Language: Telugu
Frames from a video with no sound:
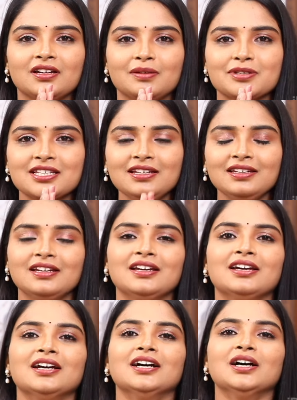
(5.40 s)
నమస్తే
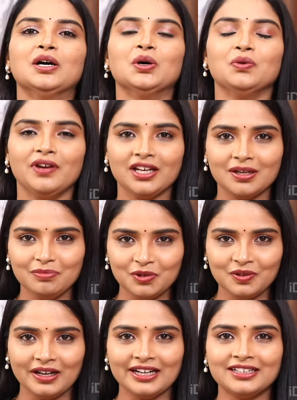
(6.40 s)
వెల్కమ్
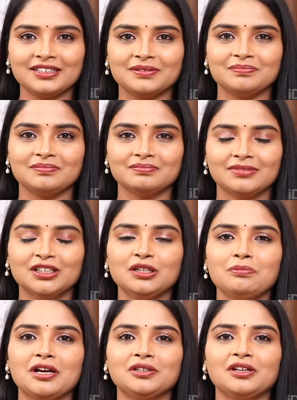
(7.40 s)
టు ఐ డ్రీమ్
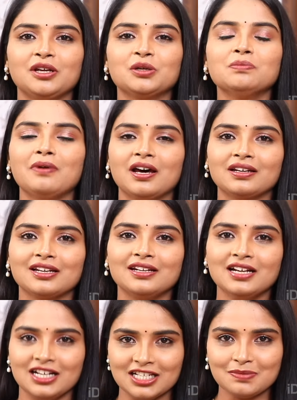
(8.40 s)
మనతో పాటున్నారు
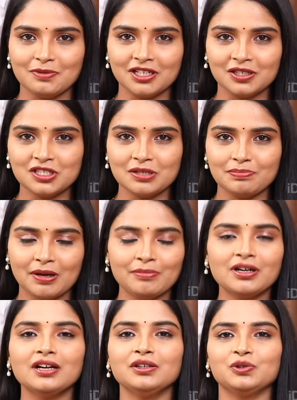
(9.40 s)
పార్క్లైన్ హాస్పిటల్ నుంచి
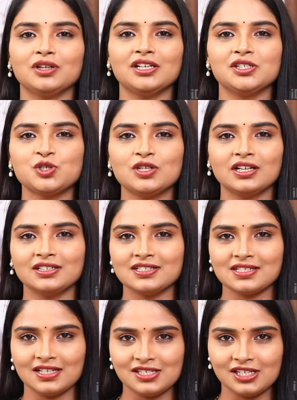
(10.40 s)
ప్రముఖ యూరాలజిస్ట్
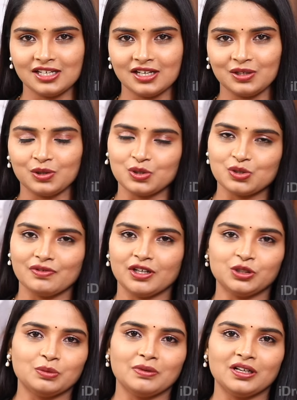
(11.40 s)
డాక్టర్ సంజయ్ గారు ఈరోజు
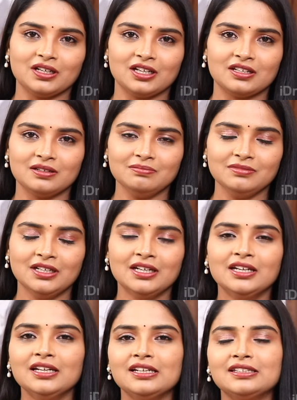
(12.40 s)
వారితో మాట్లాడతాం
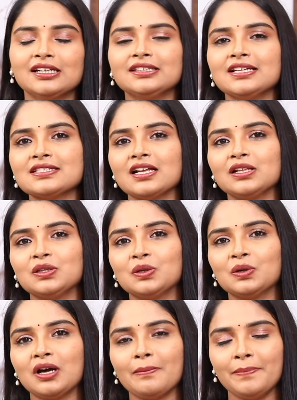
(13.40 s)
ఇతర
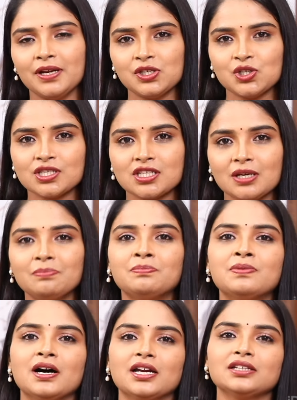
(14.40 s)
దేశాలతో కంపేర్ చేస్తే
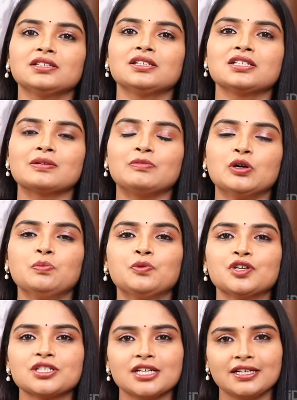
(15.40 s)
భారతదేశంలో
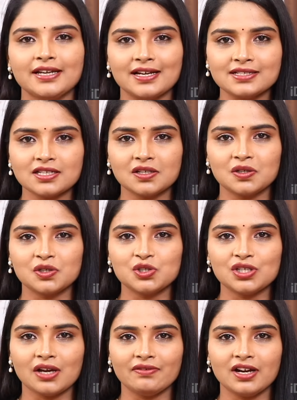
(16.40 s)
ప్రోస్టేట్ క్యాన్సర్
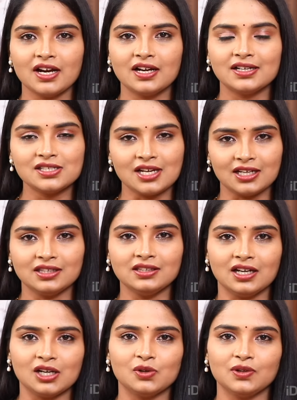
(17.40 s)
గురించి అవగాహన చాలా
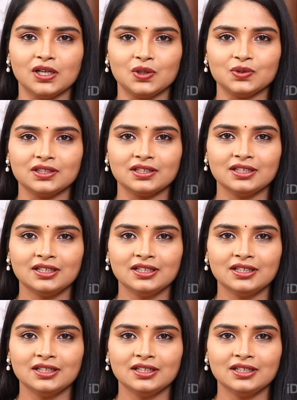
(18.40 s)
తక్కువగా ఉంది